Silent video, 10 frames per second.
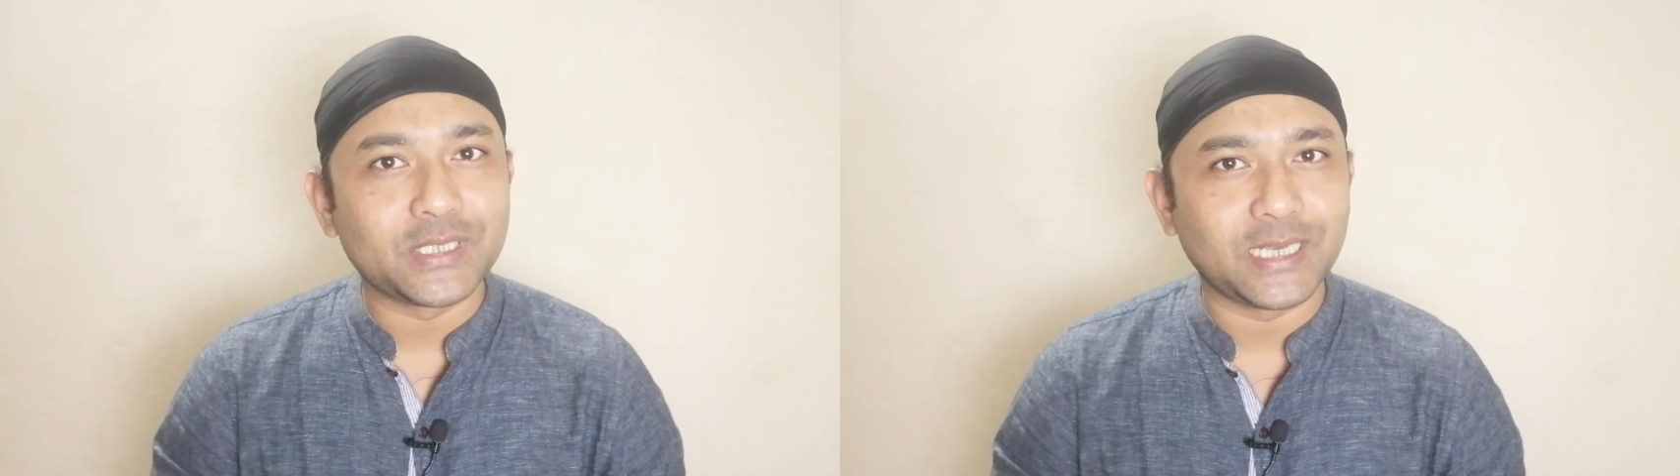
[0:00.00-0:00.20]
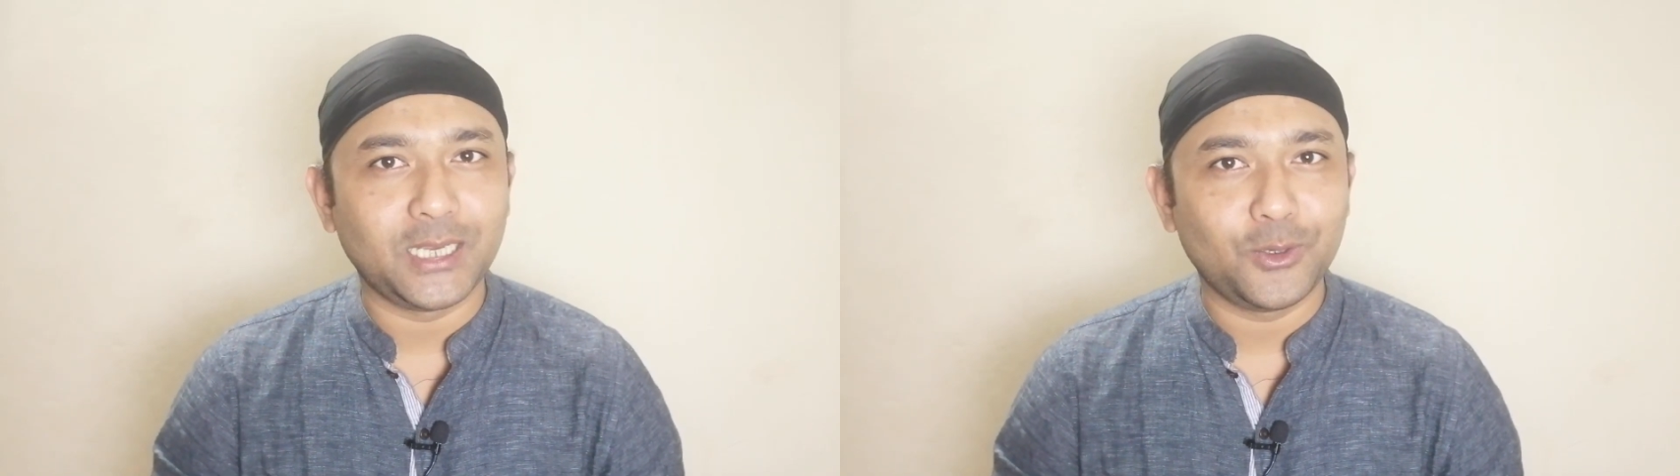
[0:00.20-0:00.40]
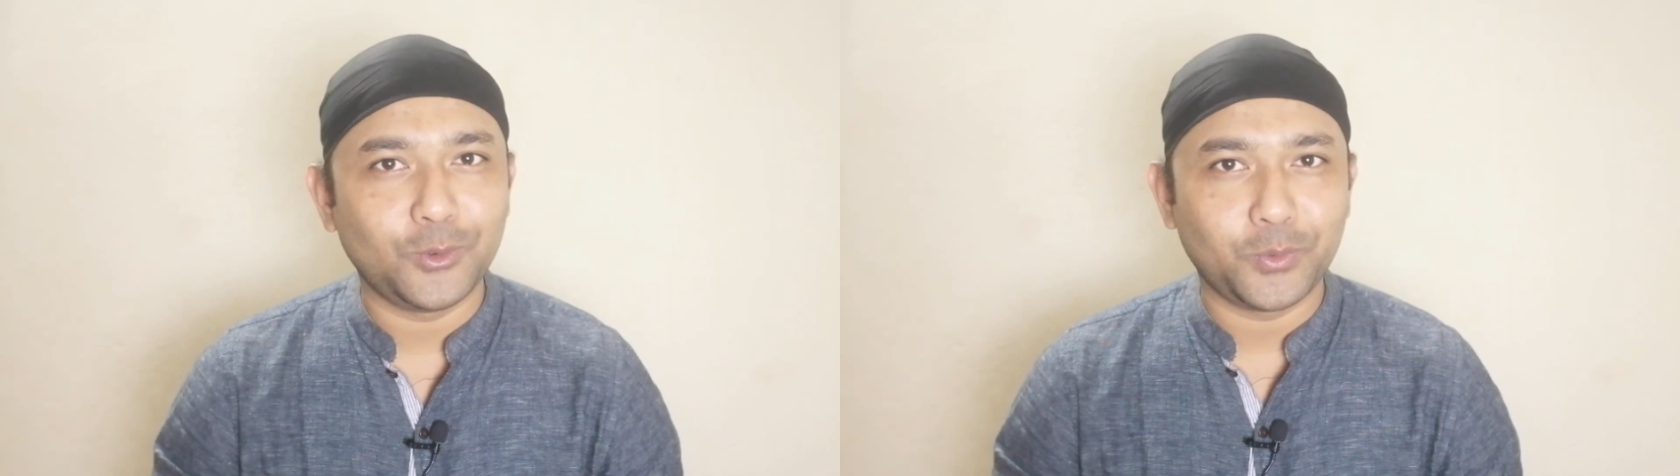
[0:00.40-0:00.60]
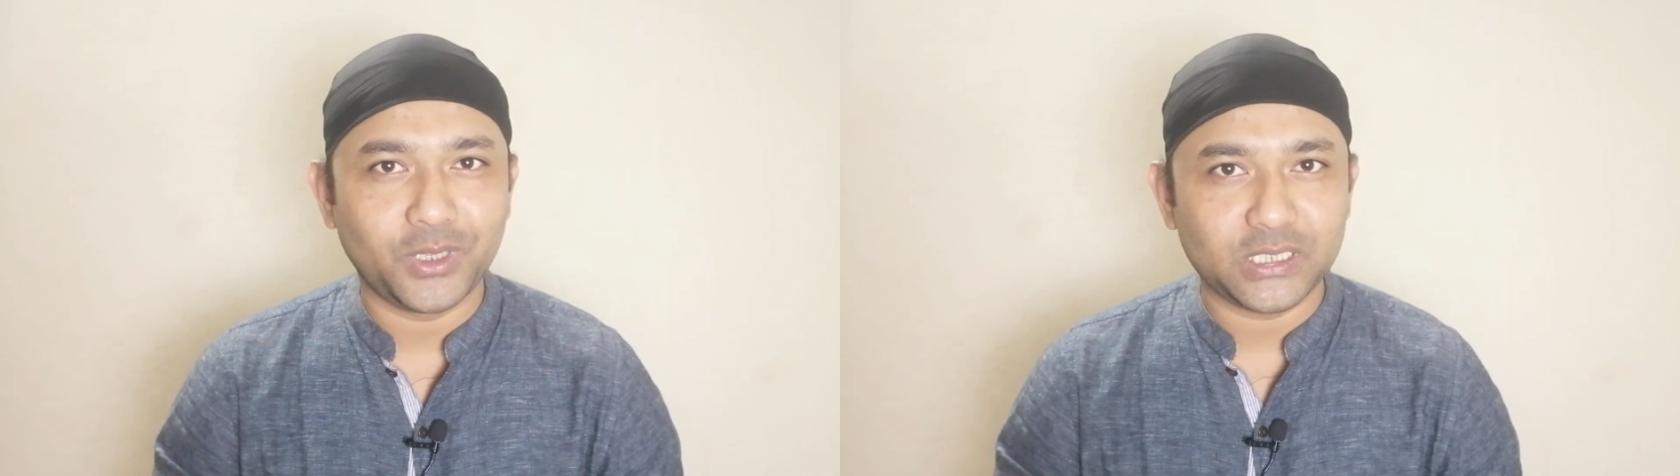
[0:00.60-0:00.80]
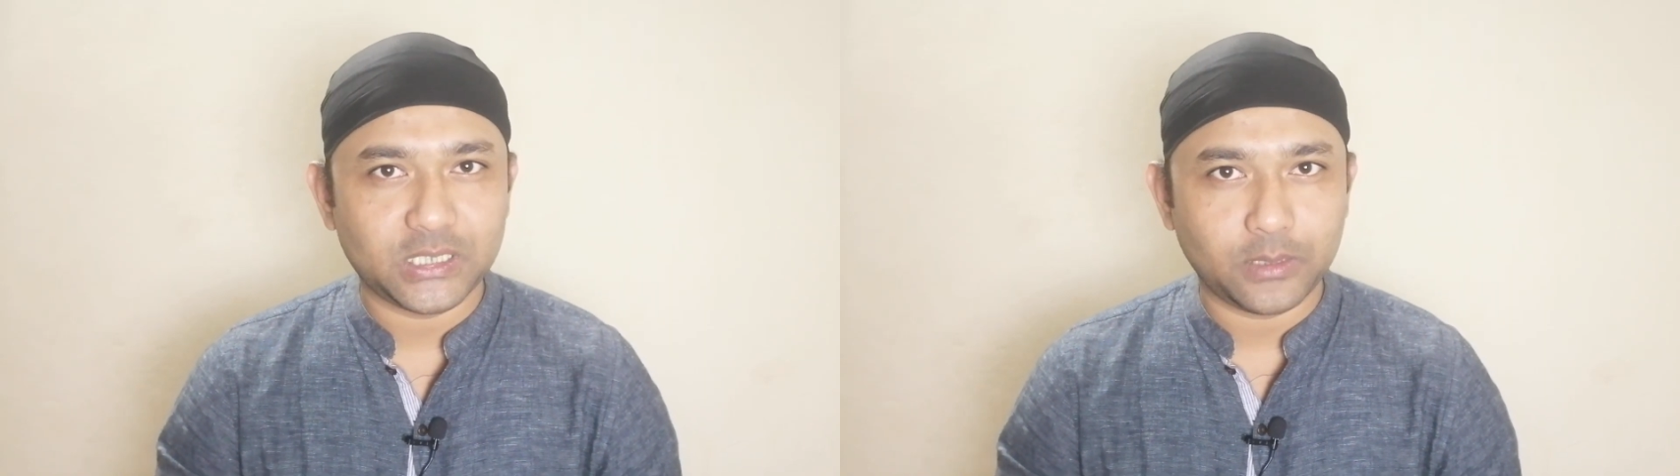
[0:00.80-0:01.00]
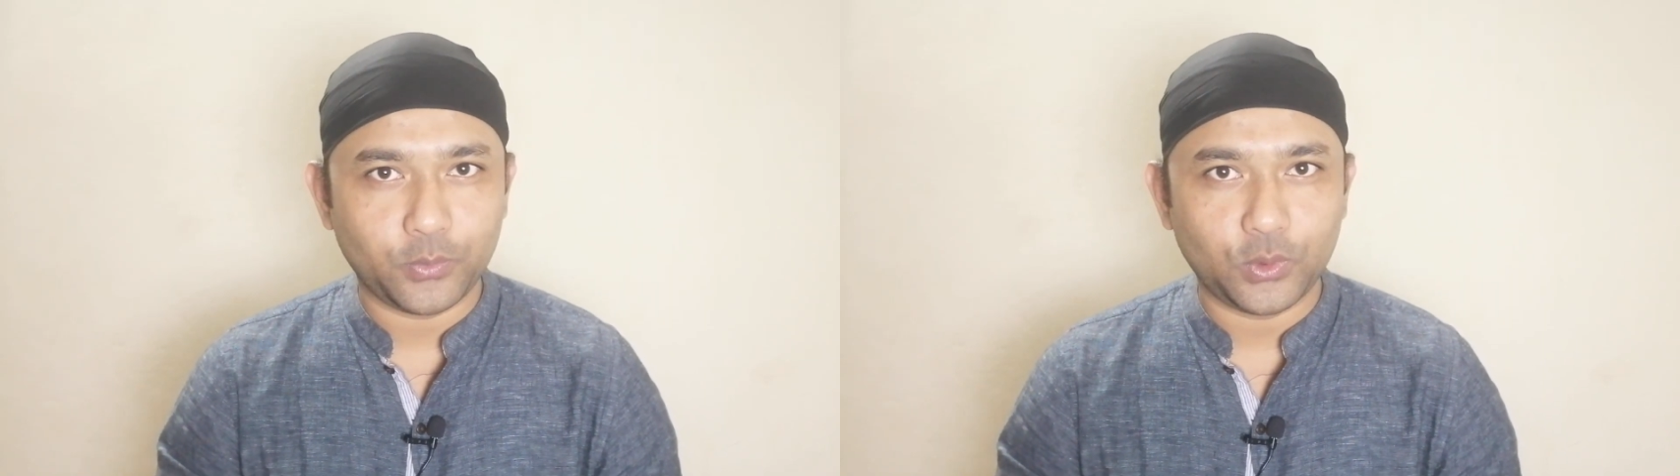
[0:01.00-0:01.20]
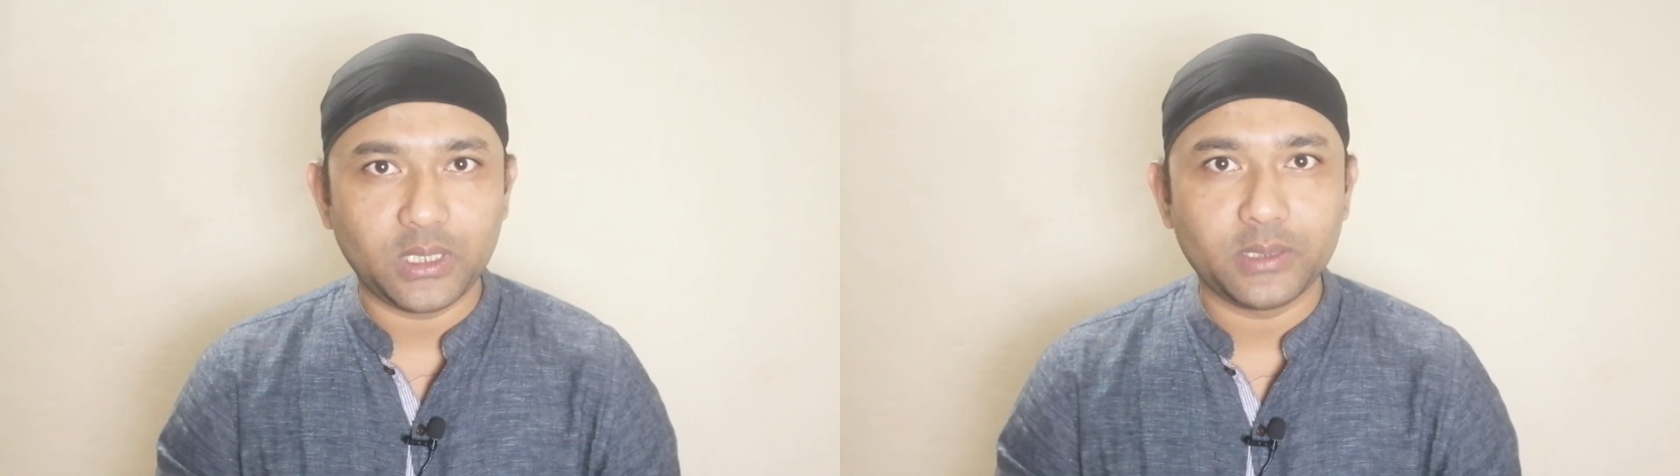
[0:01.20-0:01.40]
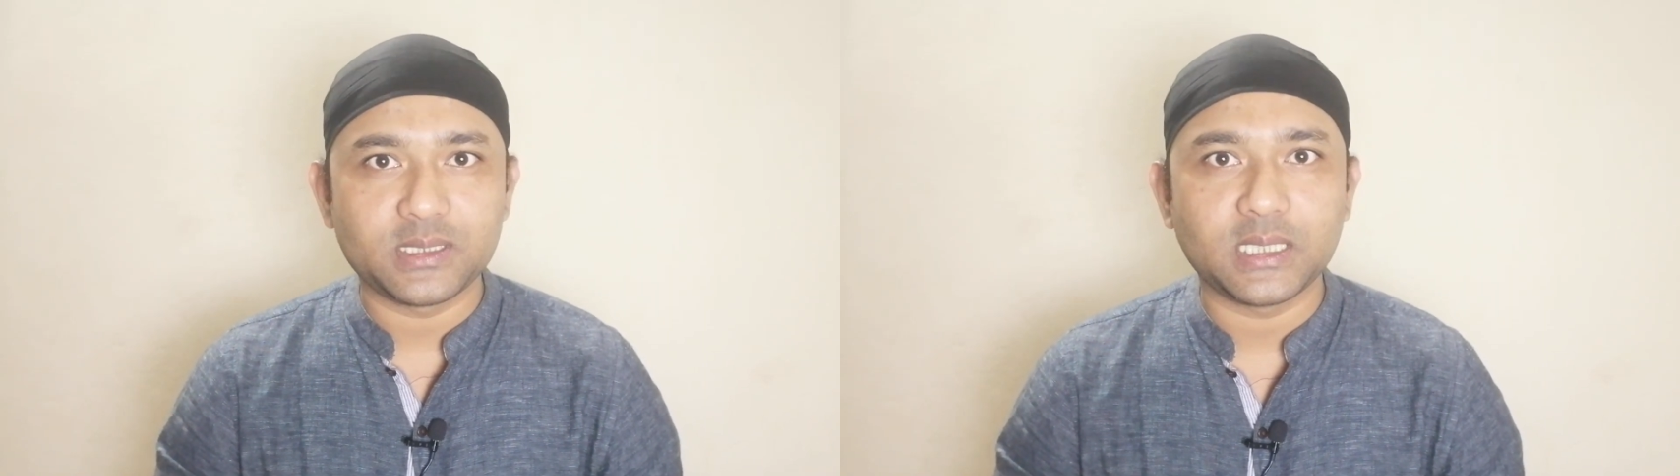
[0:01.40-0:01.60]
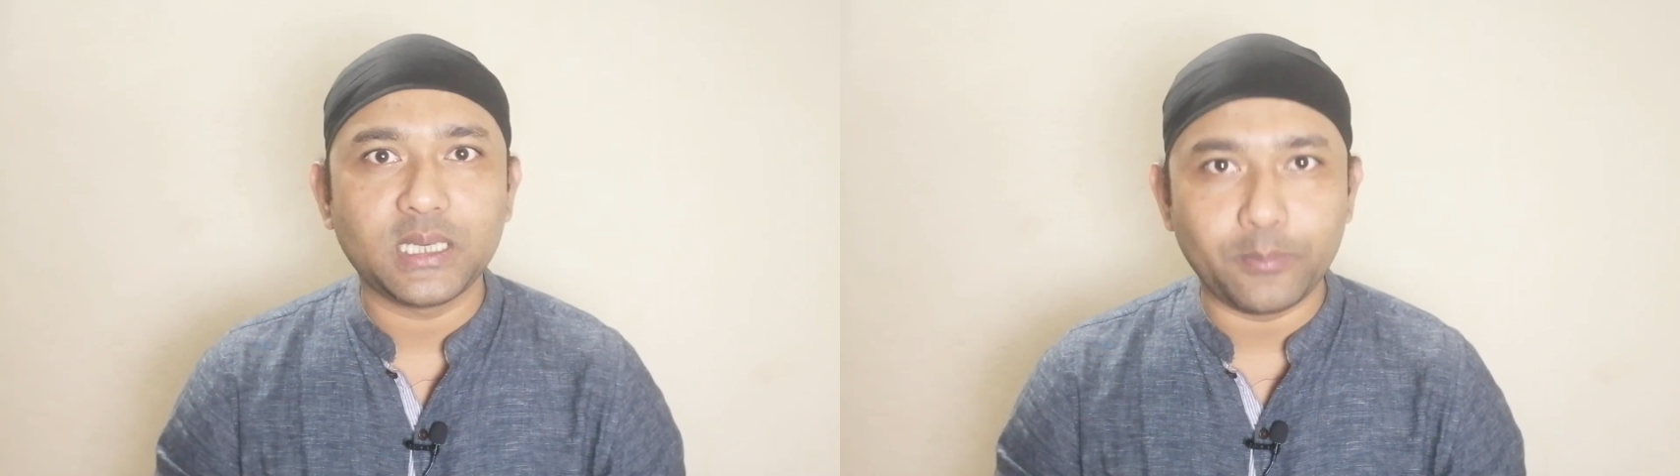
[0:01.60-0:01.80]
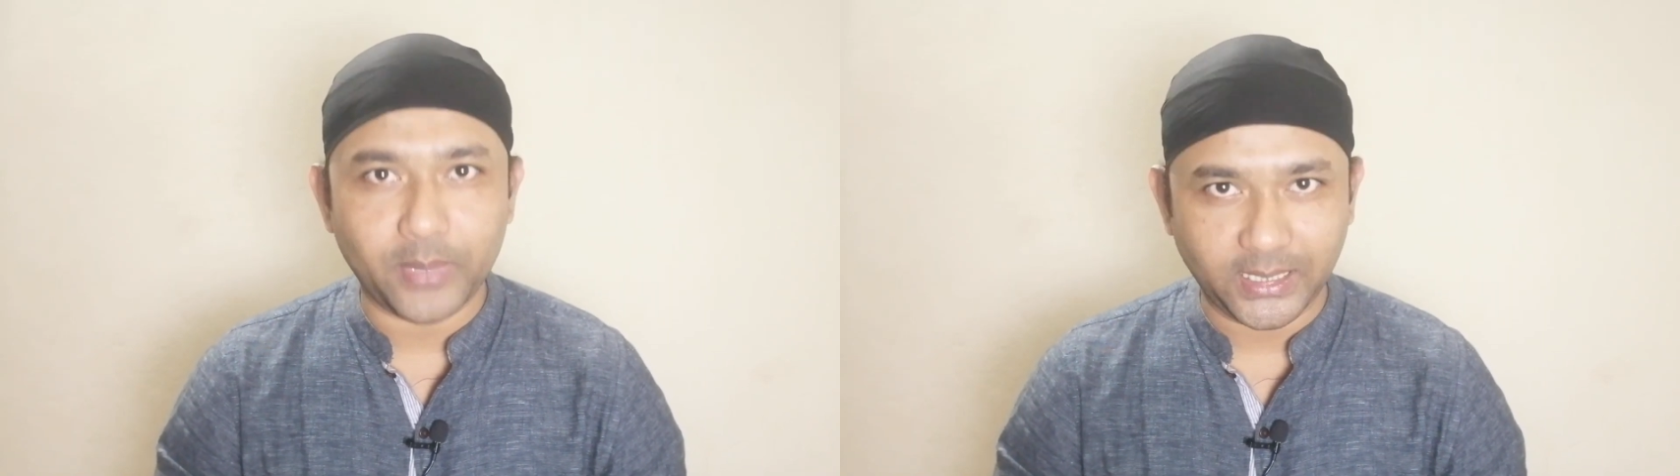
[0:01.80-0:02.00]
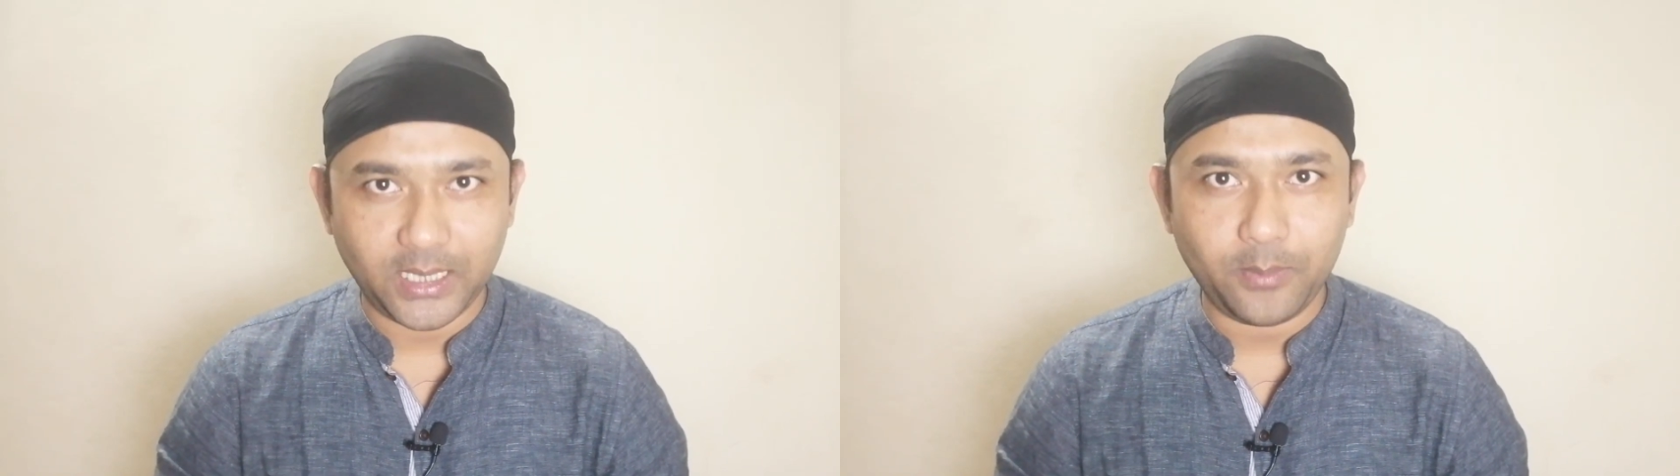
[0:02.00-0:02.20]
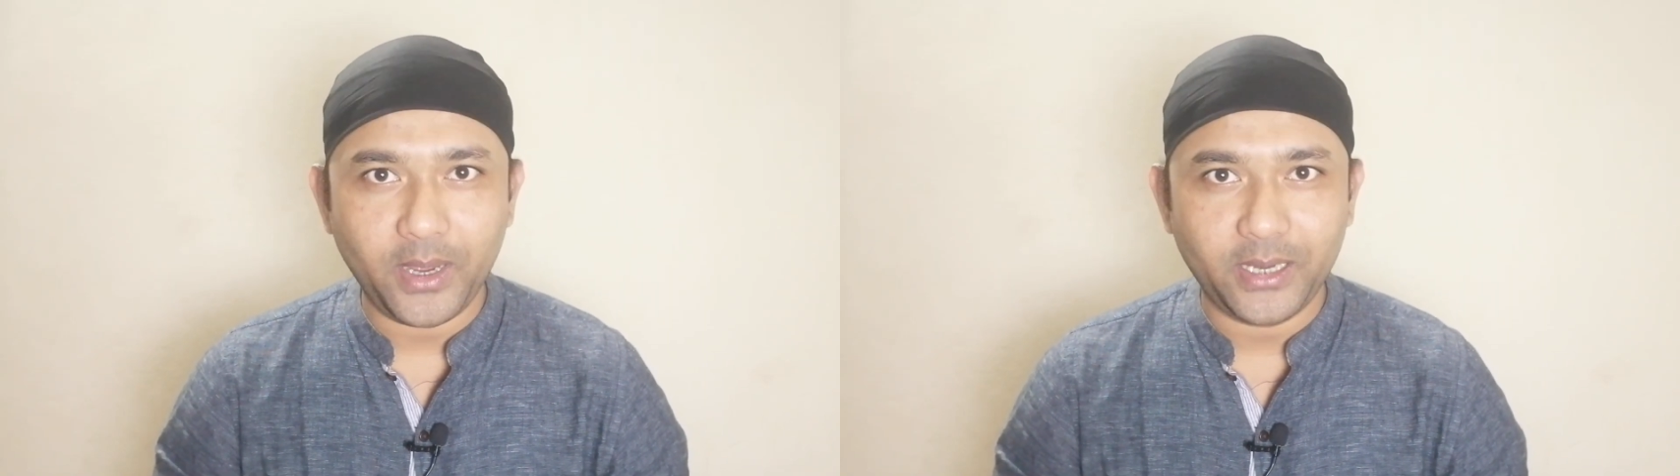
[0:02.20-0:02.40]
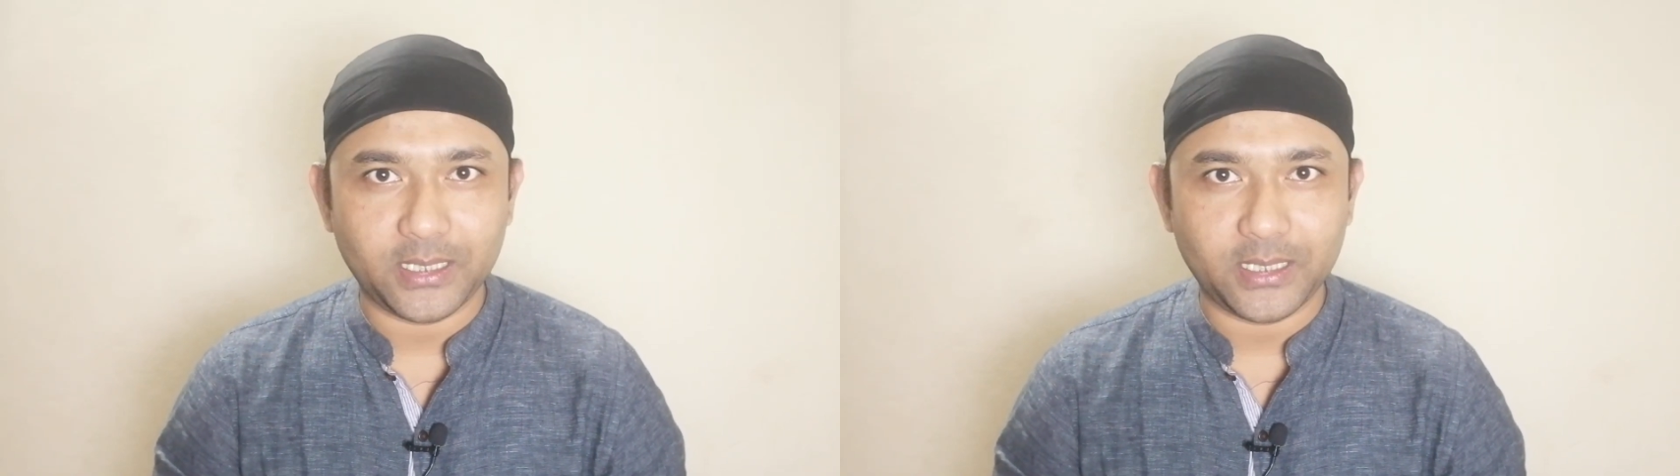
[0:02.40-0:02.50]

ছেলের উপরে এসে পড়লে ছেলে ব্যথা পায়